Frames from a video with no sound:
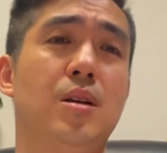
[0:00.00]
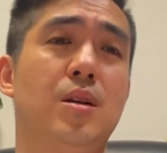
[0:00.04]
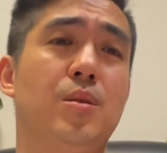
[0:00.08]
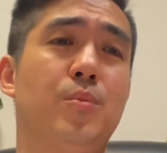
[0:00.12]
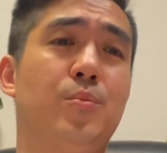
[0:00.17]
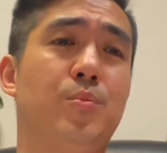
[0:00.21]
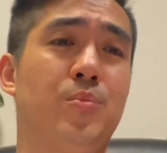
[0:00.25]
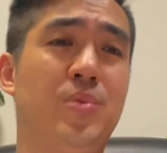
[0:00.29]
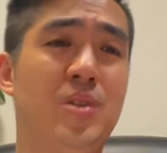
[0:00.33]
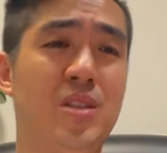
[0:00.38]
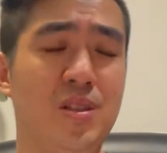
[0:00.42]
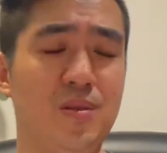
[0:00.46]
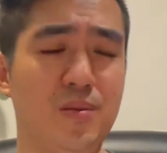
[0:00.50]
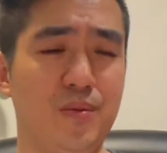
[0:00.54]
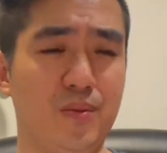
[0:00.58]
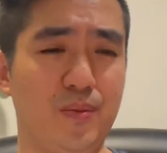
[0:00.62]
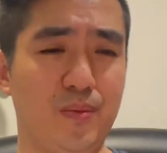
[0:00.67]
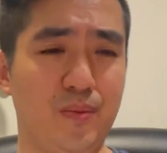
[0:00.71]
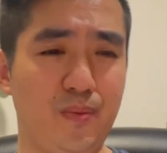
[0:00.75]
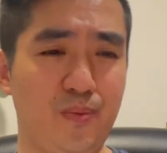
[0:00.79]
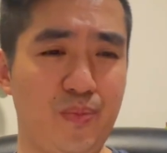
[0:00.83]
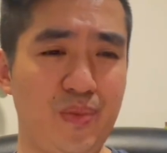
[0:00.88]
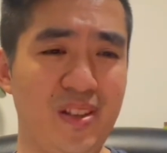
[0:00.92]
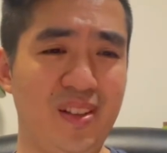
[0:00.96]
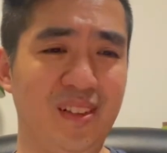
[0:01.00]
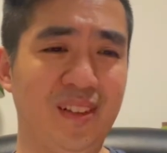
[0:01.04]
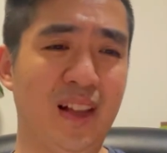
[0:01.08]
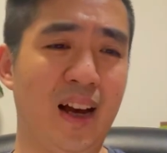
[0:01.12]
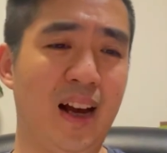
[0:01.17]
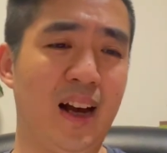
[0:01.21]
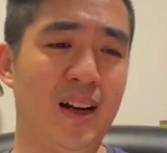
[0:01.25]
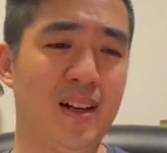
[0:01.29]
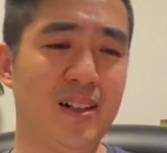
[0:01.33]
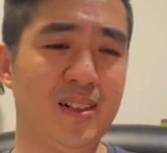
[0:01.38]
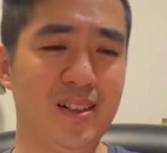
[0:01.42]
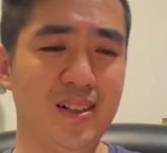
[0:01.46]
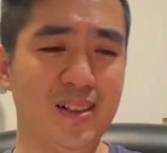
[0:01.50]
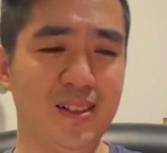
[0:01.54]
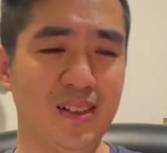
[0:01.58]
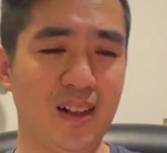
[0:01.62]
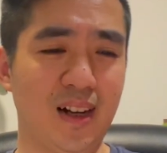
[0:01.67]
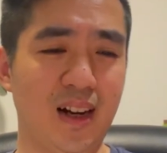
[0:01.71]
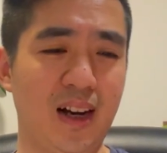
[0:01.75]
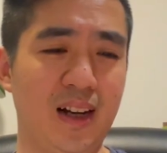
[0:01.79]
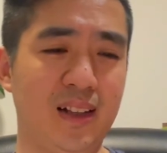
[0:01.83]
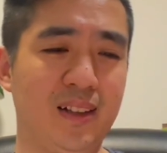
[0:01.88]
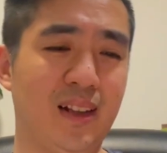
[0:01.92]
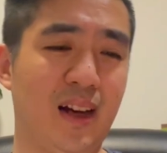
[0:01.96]
比比男人
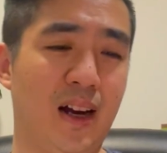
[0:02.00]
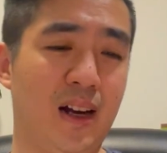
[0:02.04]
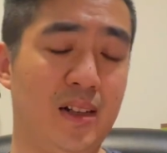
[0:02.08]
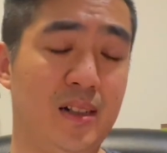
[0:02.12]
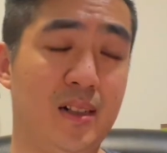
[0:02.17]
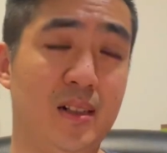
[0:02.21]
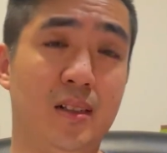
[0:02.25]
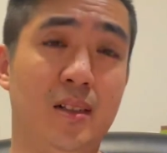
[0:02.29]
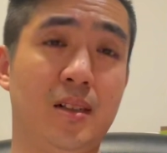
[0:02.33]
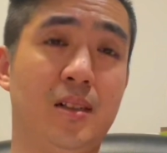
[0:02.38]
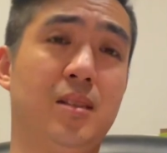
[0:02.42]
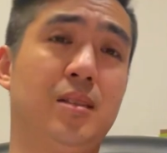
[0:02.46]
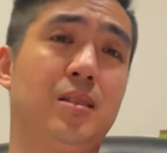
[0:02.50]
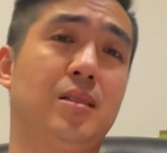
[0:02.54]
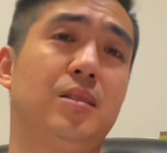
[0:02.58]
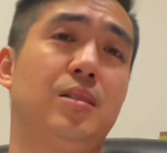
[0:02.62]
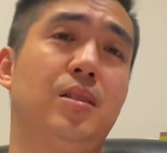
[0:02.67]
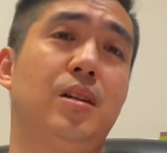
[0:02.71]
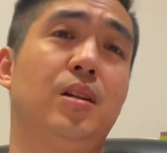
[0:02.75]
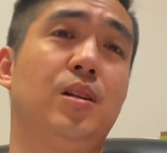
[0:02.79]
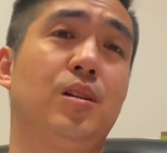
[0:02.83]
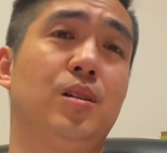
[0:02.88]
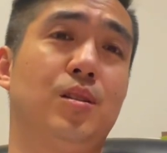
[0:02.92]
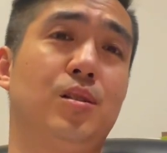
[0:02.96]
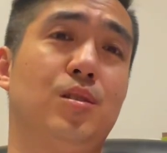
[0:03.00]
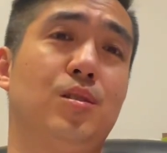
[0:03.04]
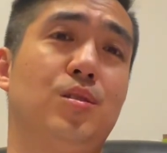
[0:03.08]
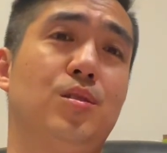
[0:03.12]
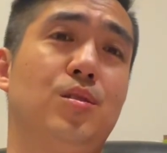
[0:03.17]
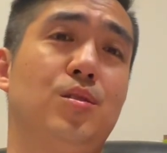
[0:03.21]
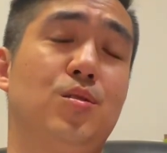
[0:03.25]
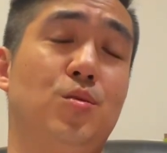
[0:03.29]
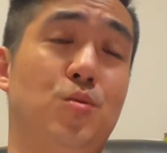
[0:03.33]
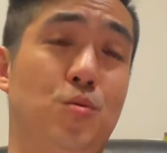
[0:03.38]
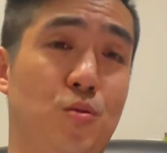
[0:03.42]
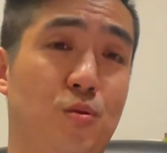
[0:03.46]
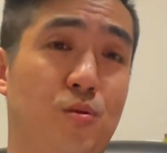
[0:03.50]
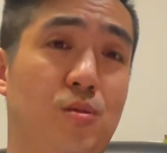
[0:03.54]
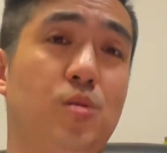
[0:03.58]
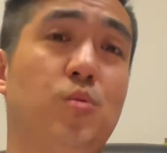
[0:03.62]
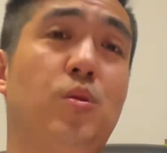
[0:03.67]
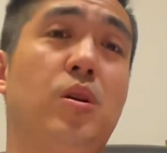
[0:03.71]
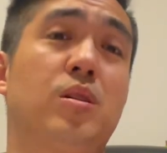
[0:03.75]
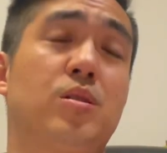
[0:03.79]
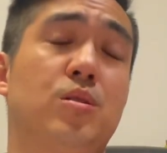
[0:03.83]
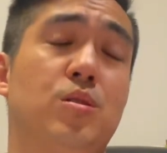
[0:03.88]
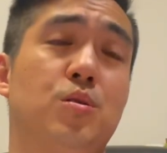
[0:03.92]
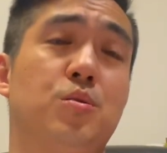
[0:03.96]
还男人的这个女子
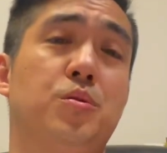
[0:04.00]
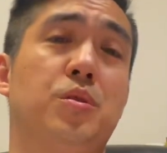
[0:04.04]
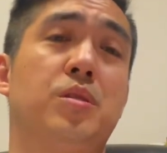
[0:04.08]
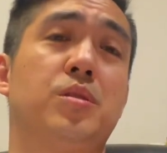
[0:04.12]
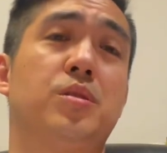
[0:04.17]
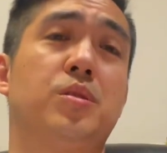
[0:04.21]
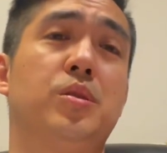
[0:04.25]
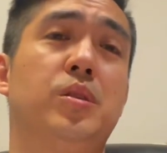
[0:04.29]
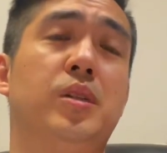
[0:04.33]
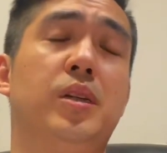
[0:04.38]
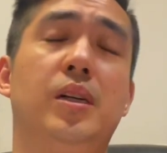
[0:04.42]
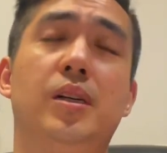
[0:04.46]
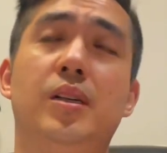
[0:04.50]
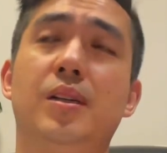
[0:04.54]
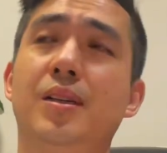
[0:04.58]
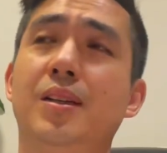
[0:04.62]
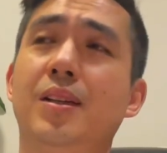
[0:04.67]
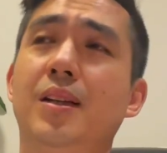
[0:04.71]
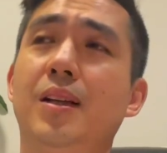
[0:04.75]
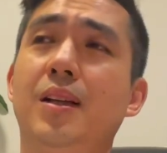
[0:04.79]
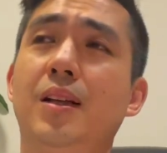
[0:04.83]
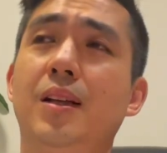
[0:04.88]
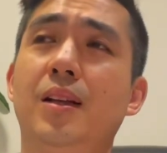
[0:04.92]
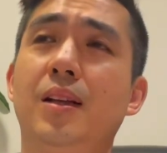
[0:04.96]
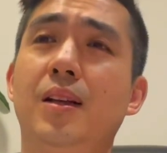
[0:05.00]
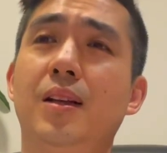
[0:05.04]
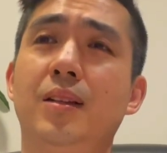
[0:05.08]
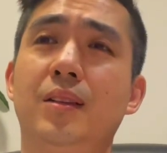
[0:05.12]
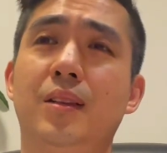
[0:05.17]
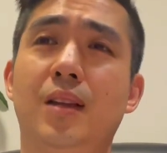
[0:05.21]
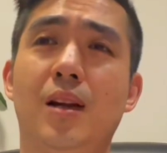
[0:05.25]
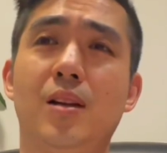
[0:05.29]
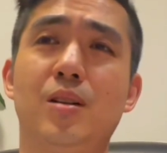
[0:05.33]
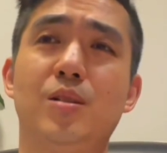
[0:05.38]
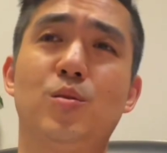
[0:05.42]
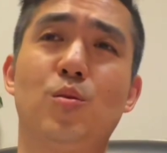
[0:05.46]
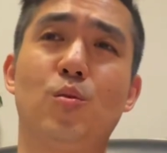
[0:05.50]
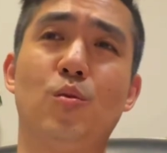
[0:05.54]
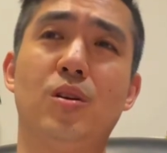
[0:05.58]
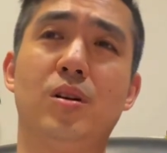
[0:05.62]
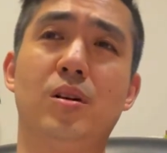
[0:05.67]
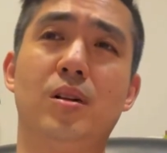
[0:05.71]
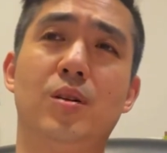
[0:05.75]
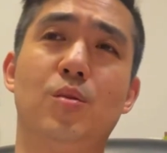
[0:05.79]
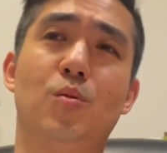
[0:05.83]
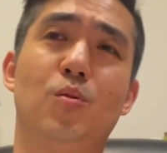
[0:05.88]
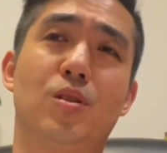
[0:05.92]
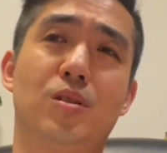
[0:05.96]
网球选手啊。当然，
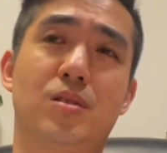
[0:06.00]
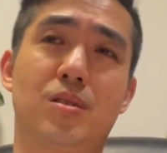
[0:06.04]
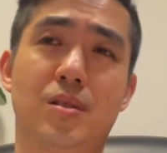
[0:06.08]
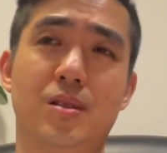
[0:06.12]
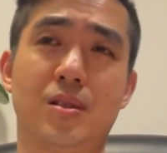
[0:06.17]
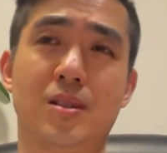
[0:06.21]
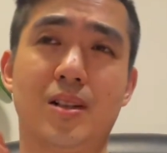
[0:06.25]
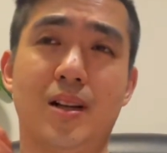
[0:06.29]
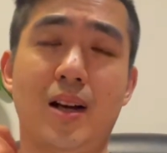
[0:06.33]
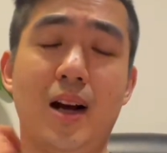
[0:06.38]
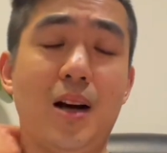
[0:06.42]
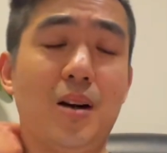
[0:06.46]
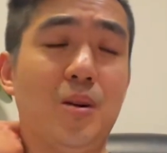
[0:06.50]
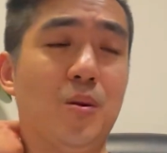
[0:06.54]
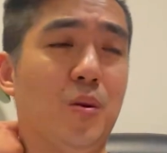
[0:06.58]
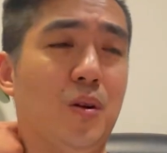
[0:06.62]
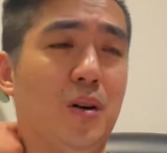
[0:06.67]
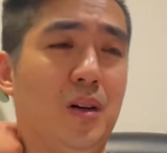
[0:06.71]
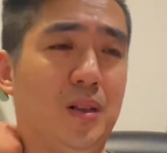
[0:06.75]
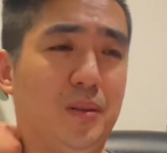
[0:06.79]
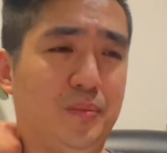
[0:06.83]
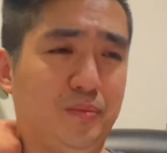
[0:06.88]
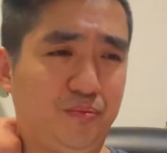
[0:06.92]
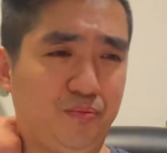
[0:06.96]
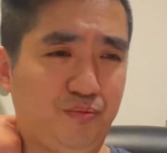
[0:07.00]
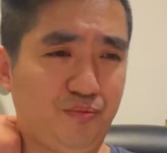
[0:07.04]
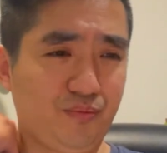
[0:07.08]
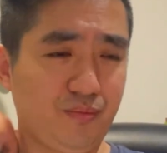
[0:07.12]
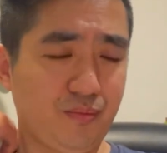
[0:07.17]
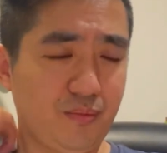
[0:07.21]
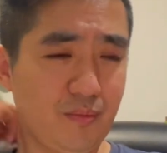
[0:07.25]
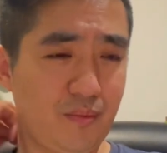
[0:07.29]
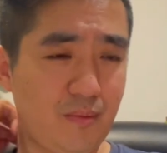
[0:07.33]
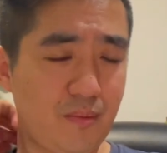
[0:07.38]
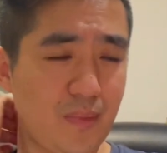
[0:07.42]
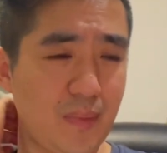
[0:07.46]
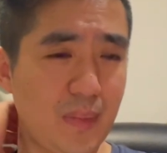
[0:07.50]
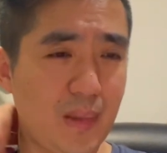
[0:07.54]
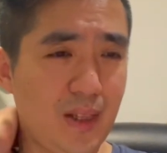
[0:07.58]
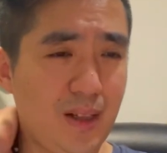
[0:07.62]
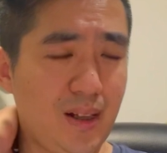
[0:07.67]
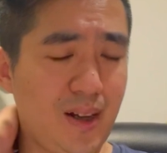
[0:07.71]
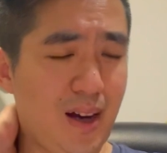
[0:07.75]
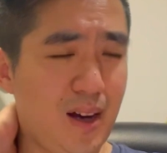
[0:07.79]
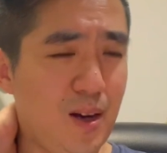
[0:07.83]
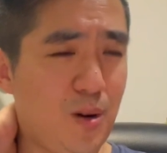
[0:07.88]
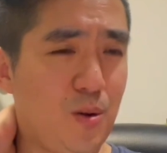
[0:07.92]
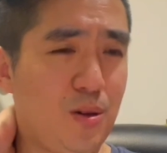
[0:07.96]
我我是看过，
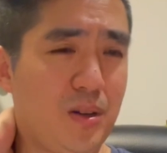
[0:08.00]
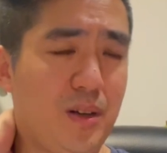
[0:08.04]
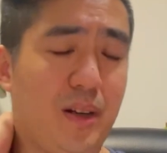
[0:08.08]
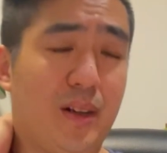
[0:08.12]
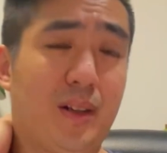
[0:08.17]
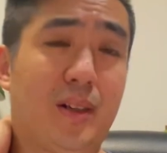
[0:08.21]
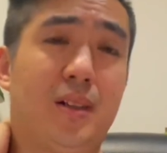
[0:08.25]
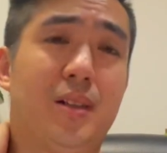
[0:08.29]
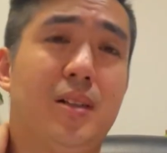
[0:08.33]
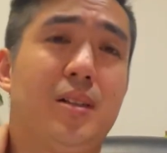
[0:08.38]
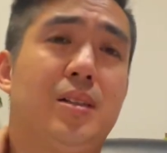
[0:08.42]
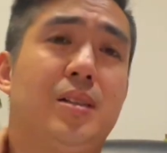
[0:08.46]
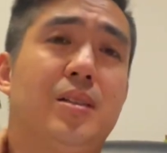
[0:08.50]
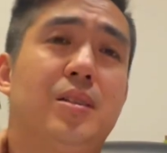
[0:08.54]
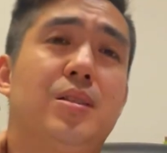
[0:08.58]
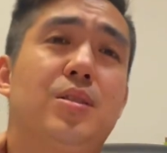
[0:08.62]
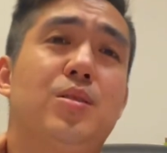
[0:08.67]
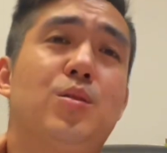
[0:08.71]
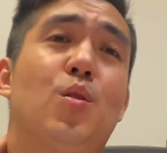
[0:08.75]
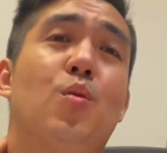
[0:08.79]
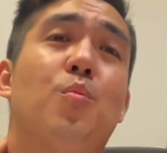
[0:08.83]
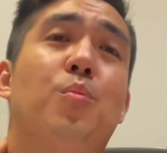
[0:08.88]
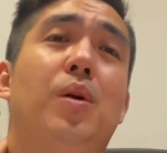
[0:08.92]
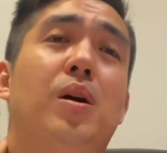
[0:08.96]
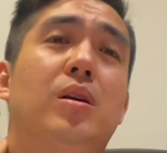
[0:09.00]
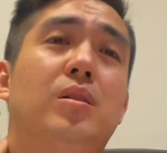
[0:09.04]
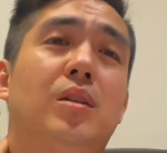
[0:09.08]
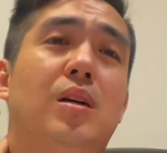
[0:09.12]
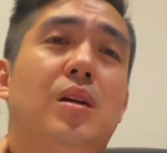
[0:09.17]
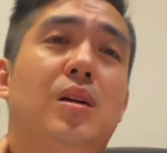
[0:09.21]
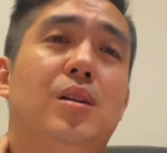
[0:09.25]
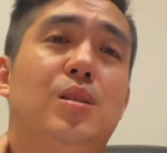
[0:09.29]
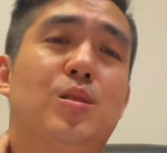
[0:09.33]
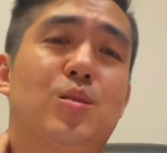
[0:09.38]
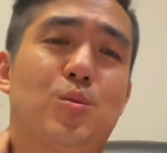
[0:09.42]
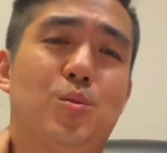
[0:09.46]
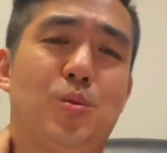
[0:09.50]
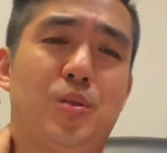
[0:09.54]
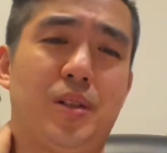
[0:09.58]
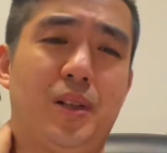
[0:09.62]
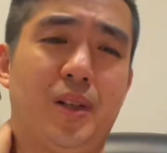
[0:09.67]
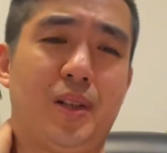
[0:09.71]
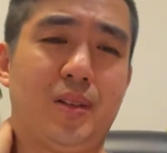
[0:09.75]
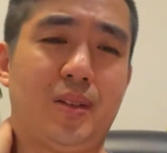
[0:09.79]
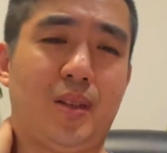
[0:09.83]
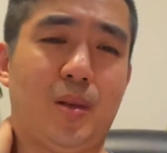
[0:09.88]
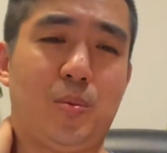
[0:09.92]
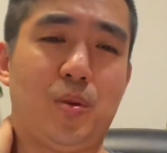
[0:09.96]
看过这个有报道啊、说，这
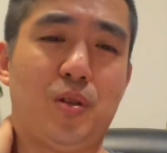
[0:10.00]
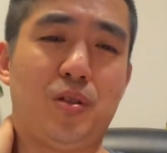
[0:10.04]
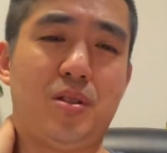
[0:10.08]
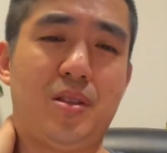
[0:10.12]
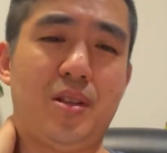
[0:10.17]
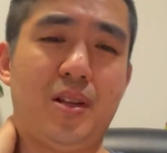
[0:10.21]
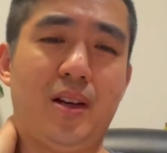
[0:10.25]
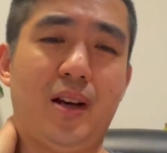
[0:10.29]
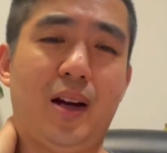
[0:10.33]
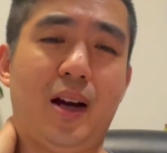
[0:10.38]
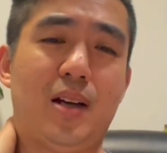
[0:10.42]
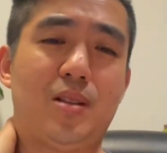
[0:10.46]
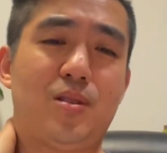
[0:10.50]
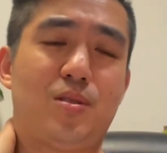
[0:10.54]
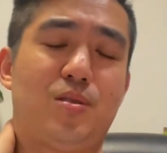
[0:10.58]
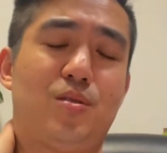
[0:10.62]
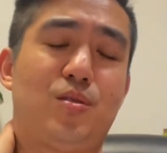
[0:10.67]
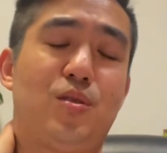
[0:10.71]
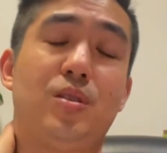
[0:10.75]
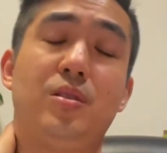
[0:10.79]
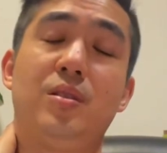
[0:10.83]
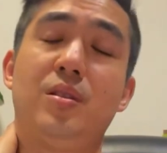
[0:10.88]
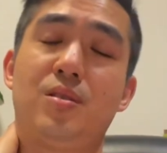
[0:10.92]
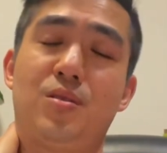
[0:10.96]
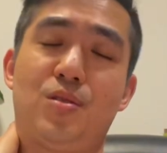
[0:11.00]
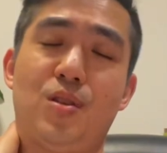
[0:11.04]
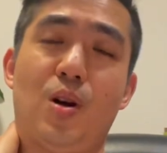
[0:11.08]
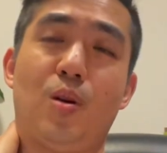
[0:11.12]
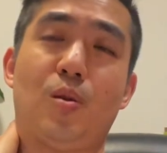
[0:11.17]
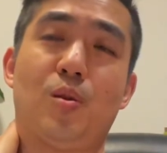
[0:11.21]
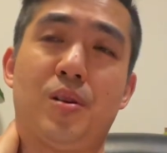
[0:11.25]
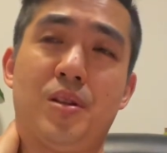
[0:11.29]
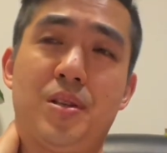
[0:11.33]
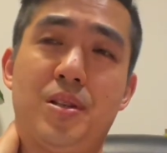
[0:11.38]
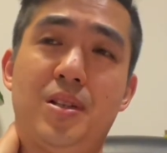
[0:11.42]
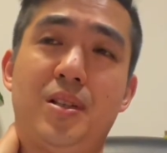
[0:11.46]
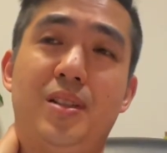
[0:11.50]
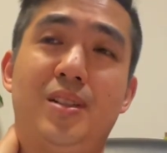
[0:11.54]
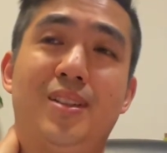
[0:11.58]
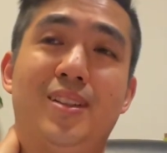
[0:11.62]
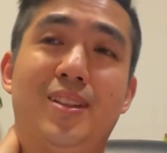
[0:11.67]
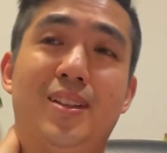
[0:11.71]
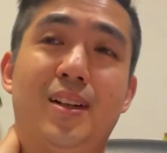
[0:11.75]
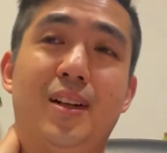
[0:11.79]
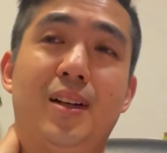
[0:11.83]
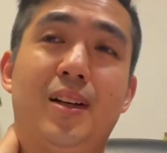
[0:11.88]
个 WTA 还真的找了一个